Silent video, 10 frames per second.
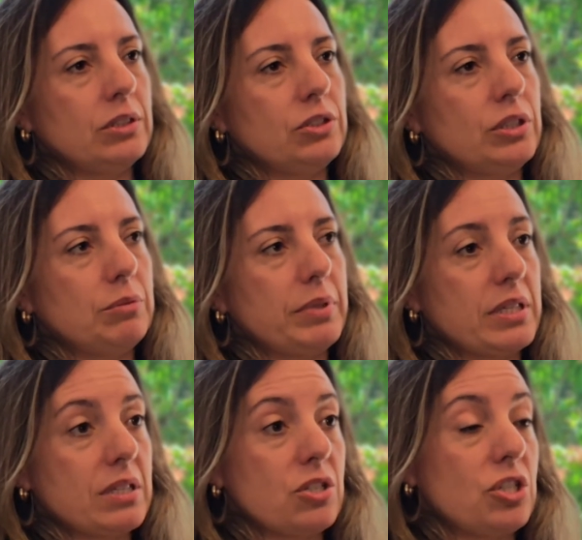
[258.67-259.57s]
de
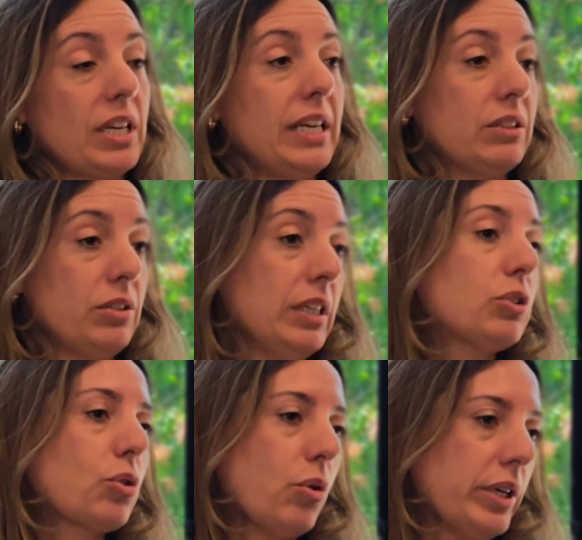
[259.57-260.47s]
empresas de
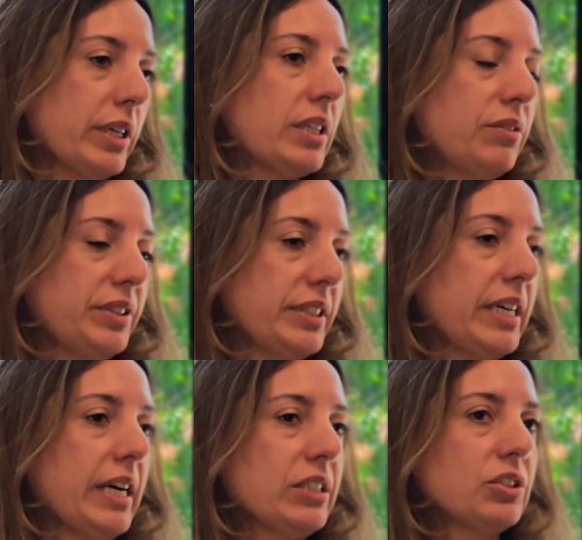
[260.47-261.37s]
eletroeletrônica, na
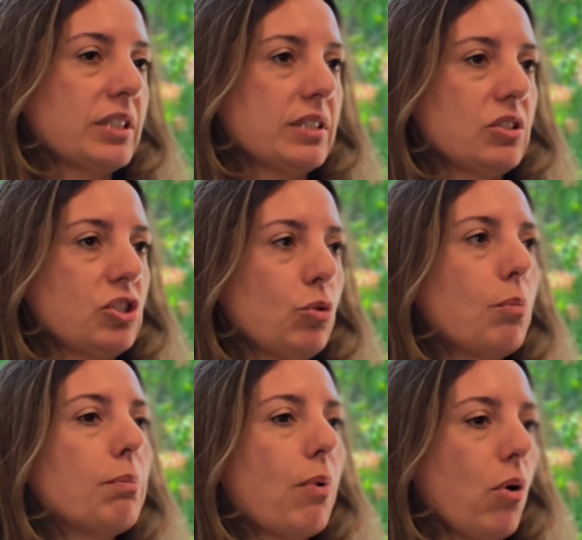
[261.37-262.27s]
verdade, que existia
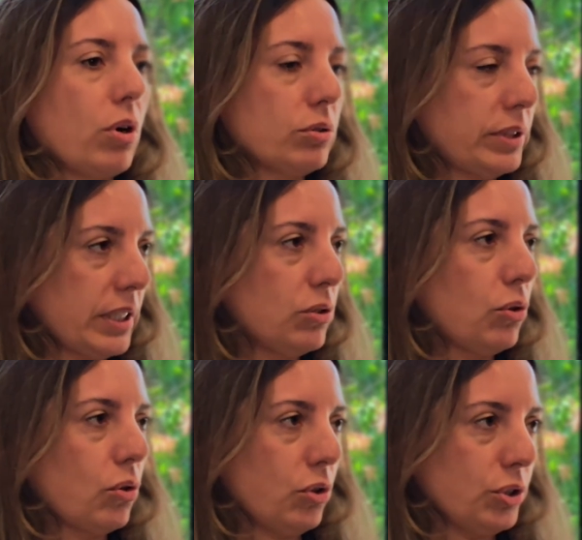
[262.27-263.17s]
um polo
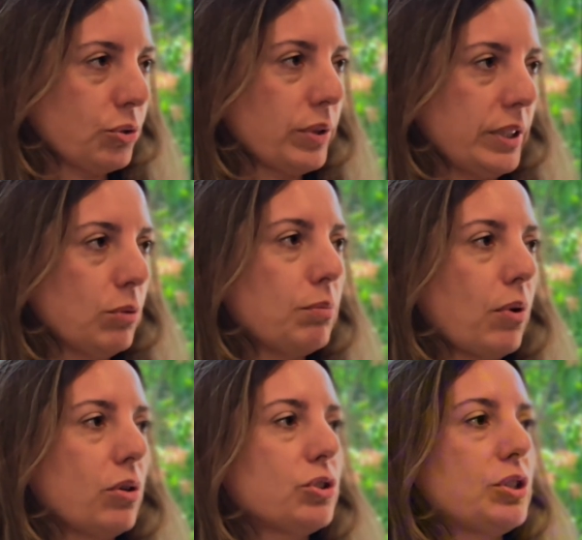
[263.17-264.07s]
tecnológico ali, um
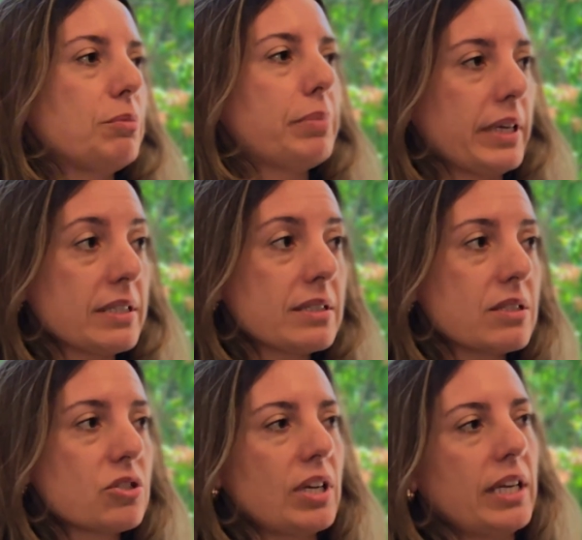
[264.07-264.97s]
polo de
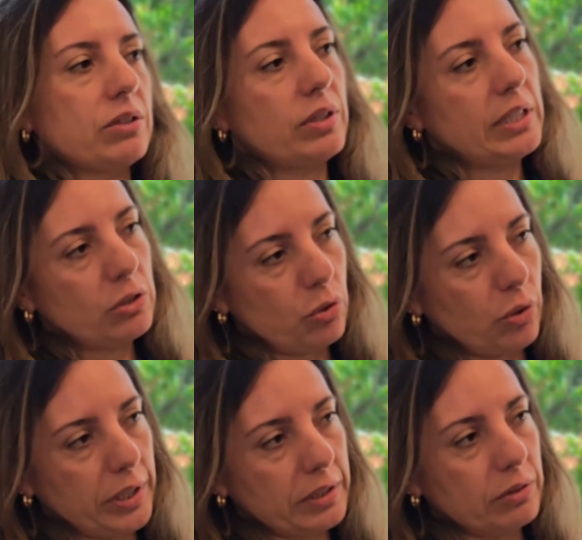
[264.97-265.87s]
empresas de
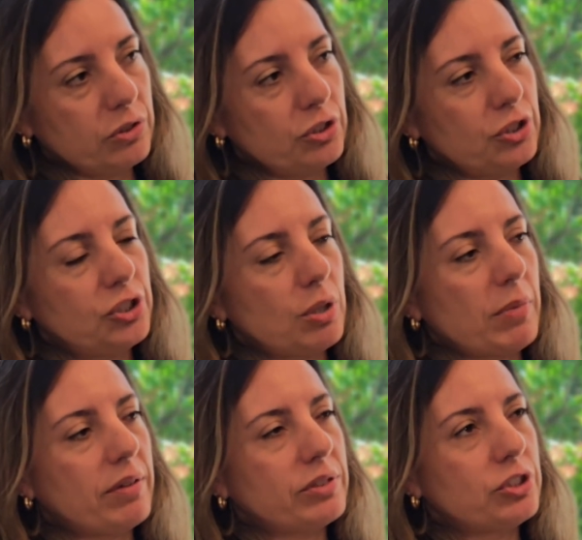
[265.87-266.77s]
eletroeletrônica, onde a gente
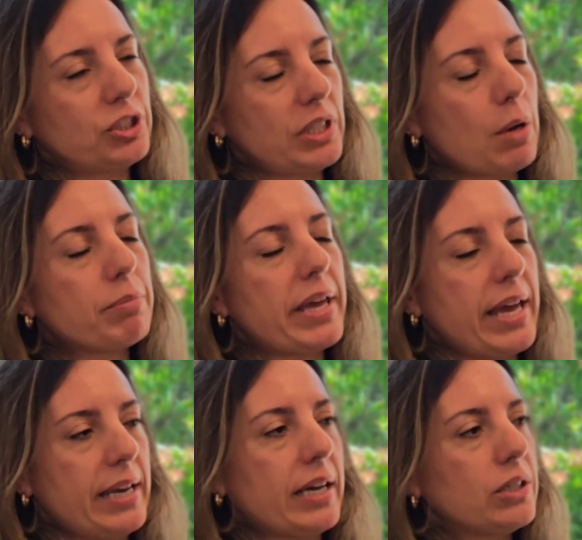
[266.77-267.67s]
chamava de
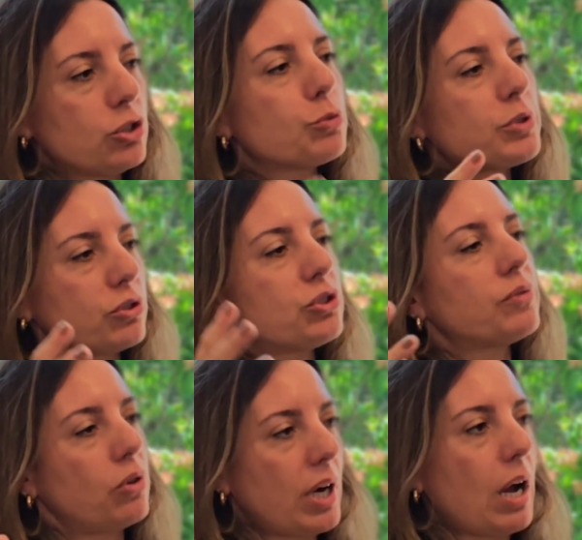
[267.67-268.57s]
APL, Arranjo
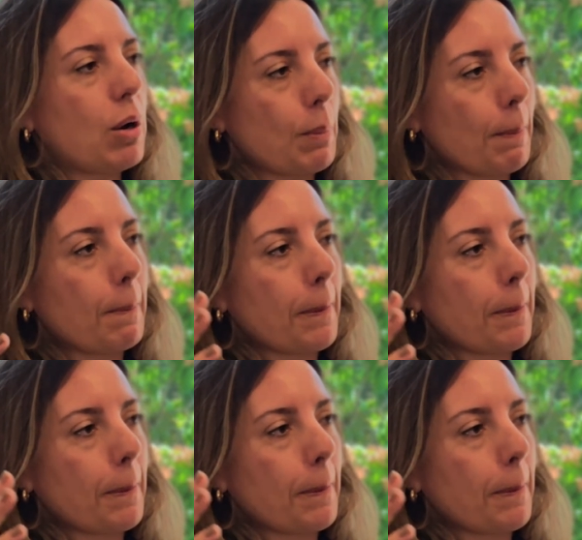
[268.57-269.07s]
Produtivo Local.